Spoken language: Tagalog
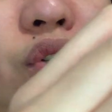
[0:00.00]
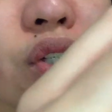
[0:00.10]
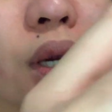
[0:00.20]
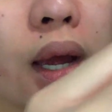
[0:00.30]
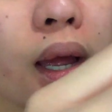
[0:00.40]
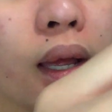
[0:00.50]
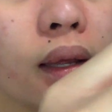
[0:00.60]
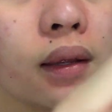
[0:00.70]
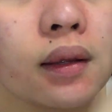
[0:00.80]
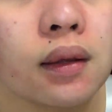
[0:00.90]
siya.
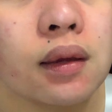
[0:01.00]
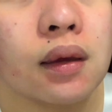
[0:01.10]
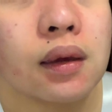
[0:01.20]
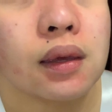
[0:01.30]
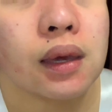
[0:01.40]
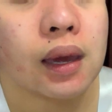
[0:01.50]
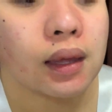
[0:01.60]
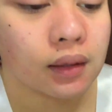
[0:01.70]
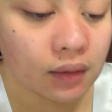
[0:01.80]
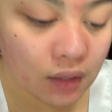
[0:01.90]

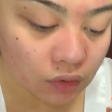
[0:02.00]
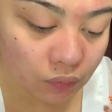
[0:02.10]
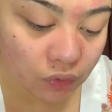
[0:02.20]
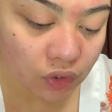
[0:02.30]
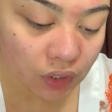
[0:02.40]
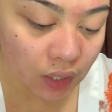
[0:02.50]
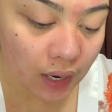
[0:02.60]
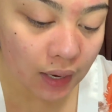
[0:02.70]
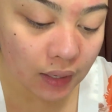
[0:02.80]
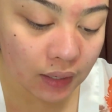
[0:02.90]
Yan, dito mo siya
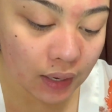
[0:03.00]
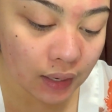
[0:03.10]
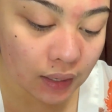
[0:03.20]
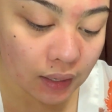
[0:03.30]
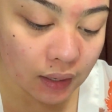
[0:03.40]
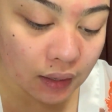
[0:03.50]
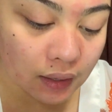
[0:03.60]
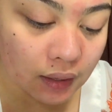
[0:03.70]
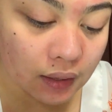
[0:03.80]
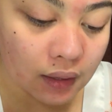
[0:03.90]
ilalagay.
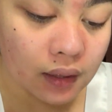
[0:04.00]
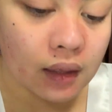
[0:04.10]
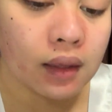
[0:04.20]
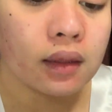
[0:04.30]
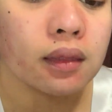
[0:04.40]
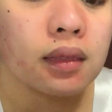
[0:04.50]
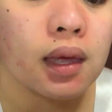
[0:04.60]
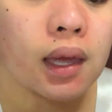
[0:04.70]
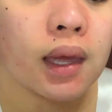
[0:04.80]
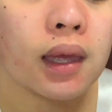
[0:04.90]

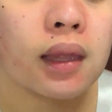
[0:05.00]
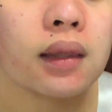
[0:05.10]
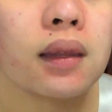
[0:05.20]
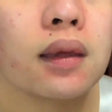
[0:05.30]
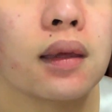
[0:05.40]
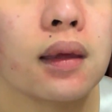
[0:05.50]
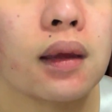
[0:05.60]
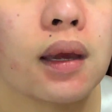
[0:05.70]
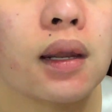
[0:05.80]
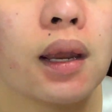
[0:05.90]
Then,
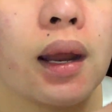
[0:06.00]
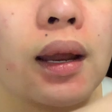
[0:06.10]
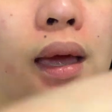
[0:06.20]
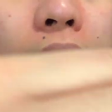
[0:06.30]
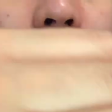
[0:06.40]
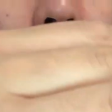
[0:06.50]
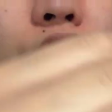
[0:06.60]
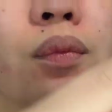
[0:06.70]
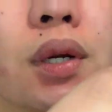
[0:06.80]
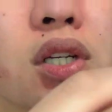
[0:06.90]
ganyan.
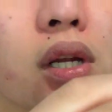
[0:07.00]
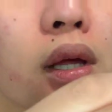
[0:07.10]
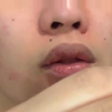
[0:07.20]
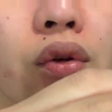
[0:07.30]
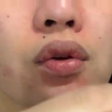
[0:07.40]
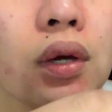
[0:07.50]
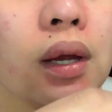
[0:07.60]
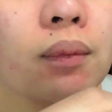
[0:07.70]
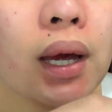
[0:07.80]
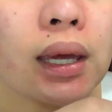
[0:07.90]
Itong machine na to, you
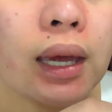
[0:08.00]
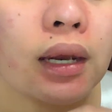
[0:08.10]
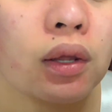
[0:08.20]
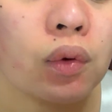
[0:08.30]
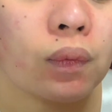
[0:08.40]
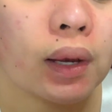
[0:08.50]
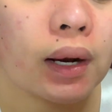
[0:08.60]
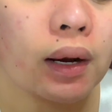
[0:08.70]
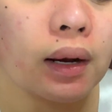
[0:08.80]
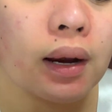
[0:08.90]
can buy
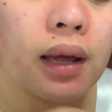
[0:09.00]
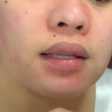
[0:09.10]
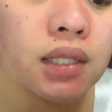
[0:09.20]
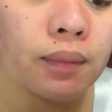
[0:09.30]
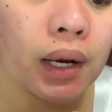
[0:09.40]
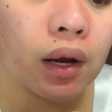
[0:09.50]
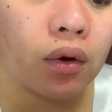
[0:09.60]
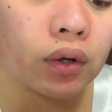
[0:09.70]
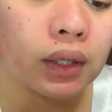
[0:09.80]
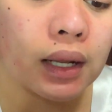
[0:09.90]
anywhere. Sa mga
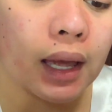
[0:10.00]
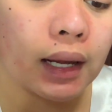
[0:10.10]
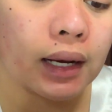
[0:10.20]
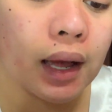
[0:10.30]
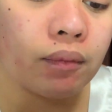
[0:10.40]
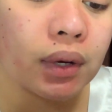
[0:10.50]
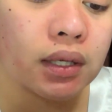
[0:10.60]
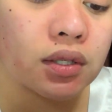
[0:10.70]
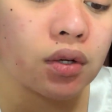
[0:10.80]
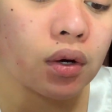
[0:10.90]
online,
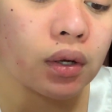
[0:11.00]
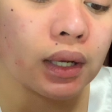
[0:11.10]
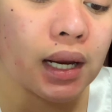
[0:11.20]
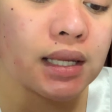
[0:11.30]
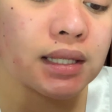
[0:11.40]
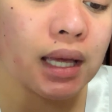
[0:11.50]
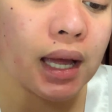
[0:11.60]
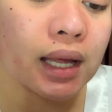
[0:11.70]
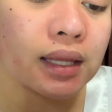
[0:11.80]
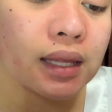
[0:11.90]
Amazon,
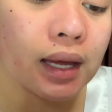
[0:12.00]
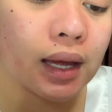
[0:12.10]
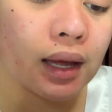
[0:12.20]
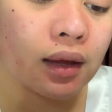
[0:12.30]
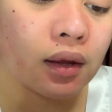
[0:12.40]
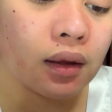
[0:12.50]
Lazada,